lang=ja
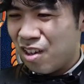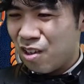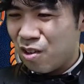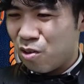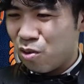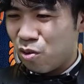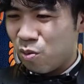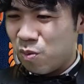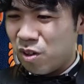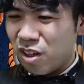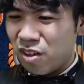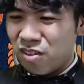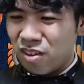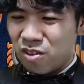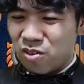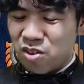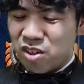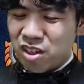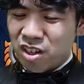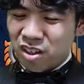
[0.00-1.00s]
ちょっと皆さん
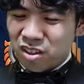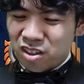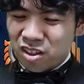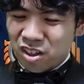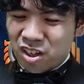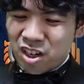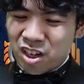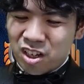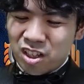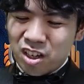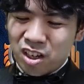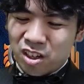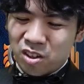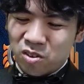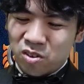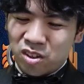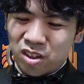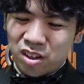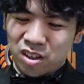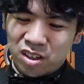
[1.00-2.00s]
の意見あったら聞きたいけ
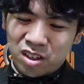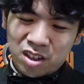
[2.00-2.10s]
どね。